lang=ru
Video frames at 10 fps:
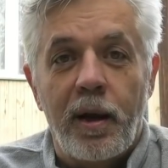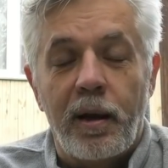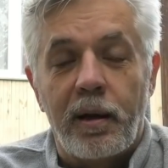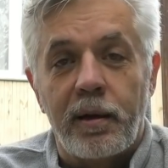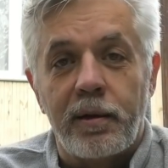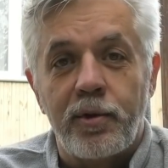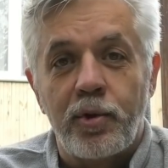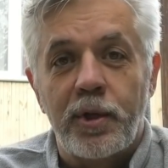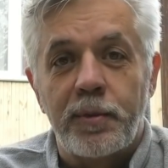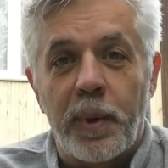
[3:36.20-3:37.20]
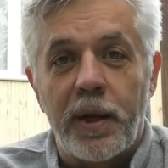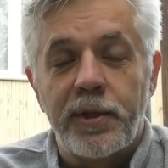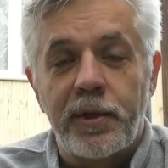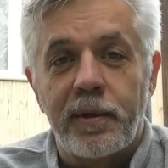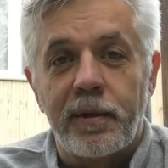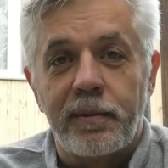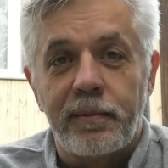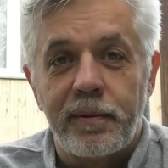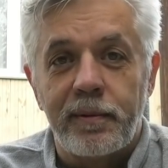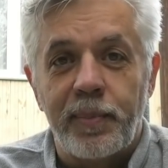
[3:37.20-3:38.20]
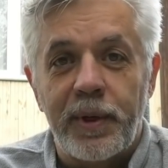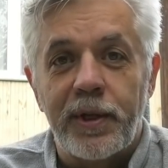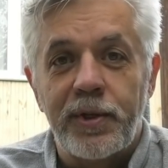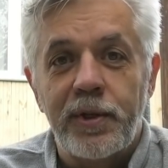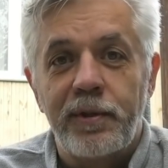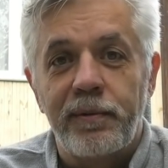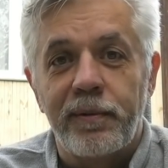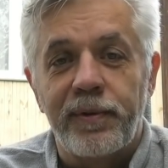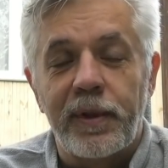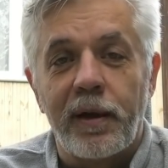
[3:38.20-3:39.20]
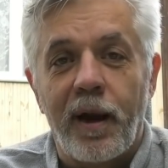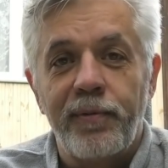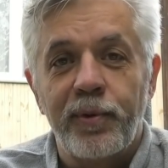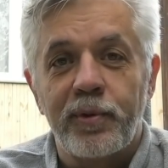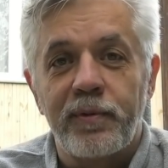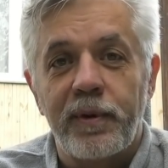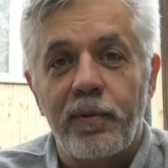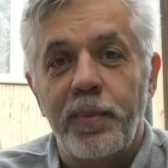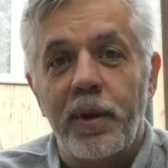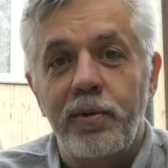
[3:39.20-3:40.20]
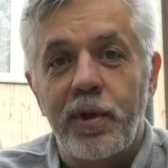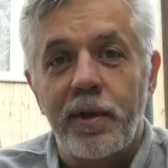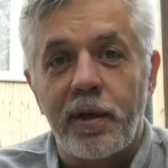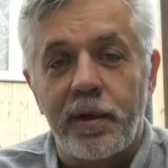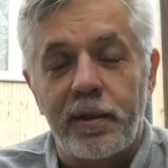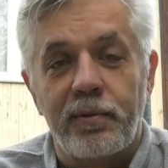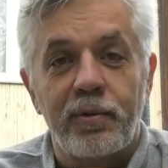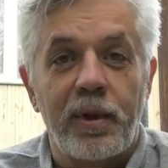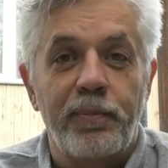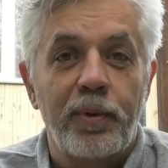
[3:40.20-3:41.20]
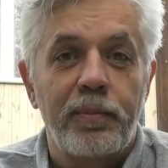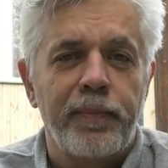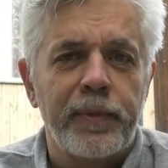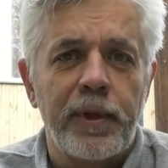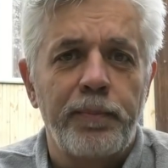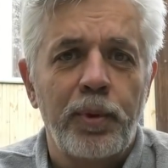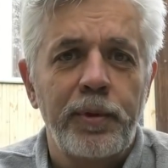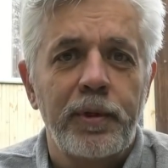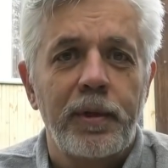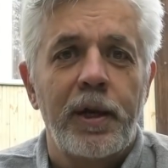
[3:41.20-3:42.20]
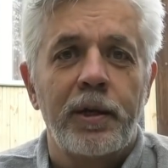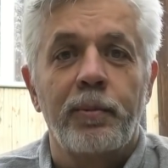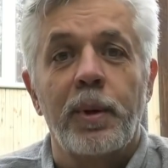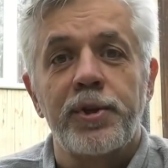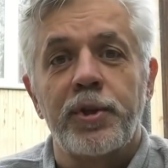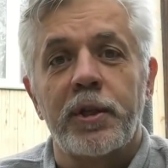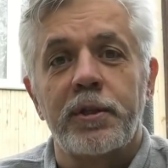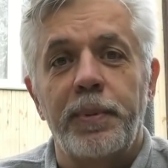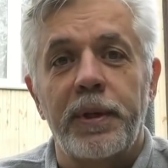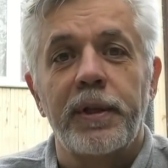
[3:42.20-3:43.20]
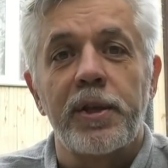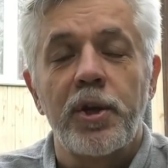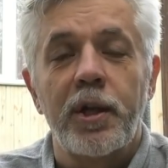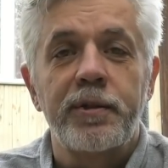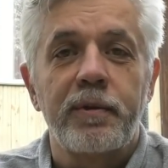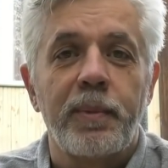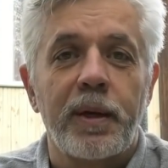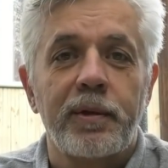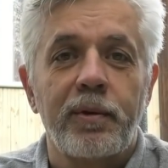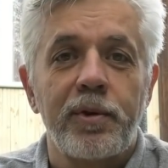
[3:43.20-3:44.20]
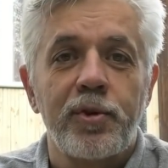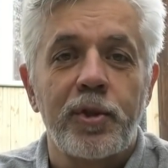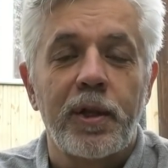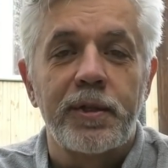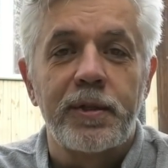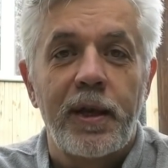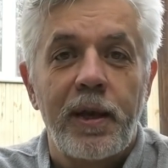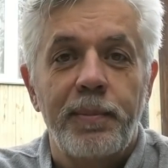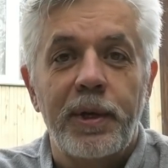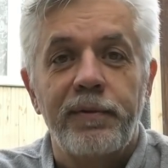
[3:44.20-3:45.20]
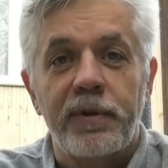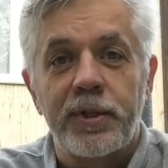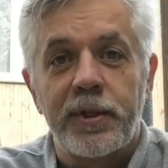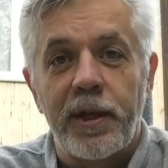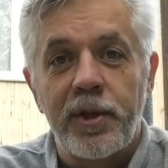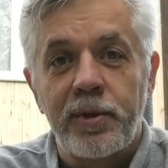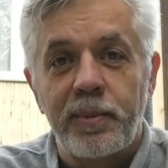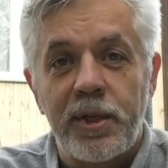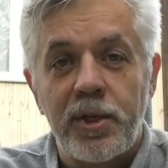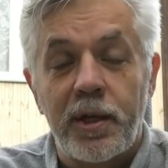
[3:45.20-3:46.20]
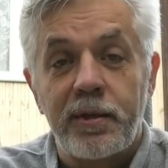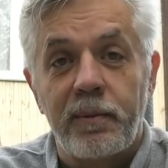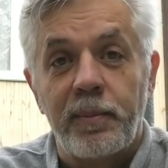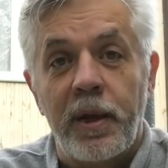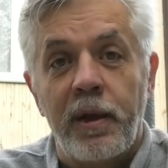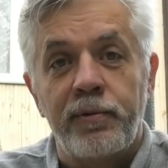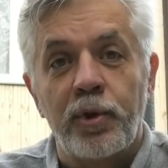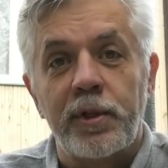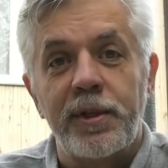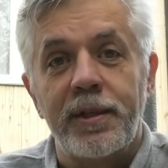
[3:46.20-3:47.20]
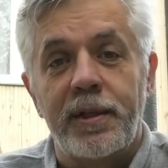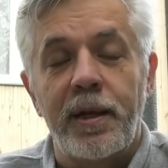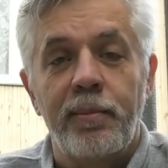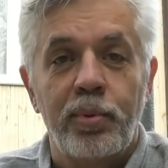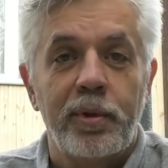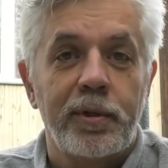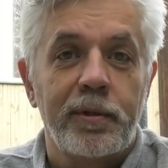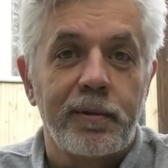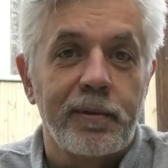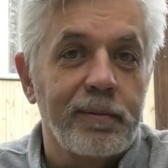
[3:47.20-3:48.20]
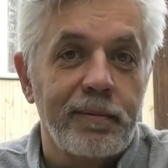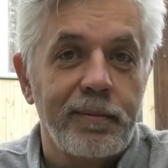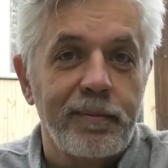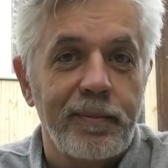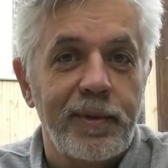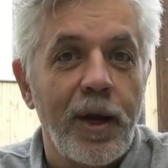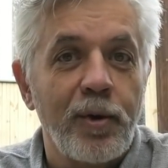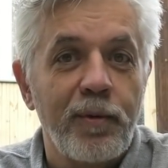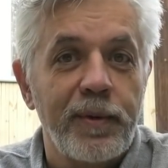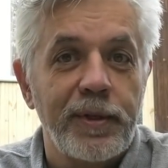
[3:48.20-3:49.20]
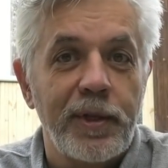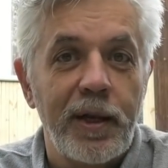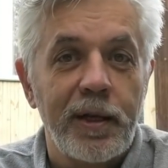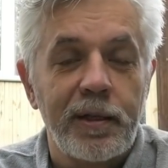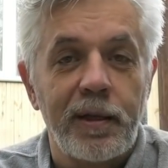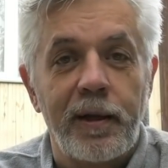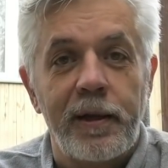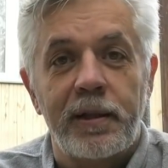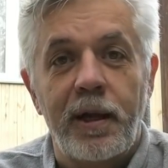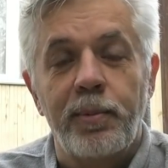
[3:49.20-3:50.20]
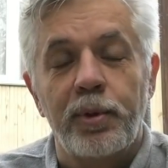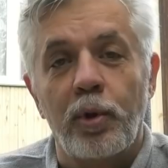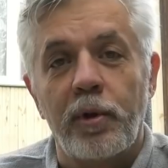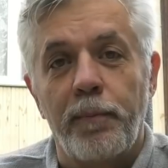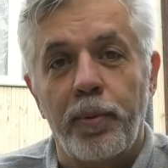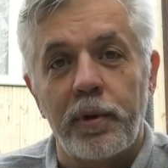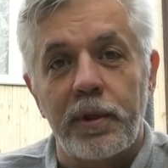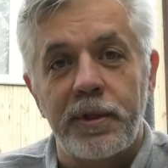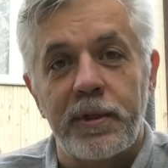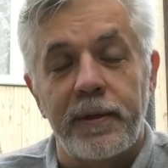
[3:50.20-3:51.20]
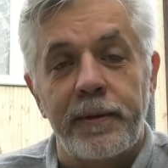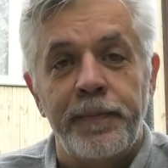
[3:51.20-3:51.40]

А еще есть практика приносить фотографию своего бюллетеня, как ты его заполнил, чтобы отчитаться перед начальством, а оно отчиталось перед вышестоящим начальством. Все это не требует э, никакого интеллекта, требует только подлости.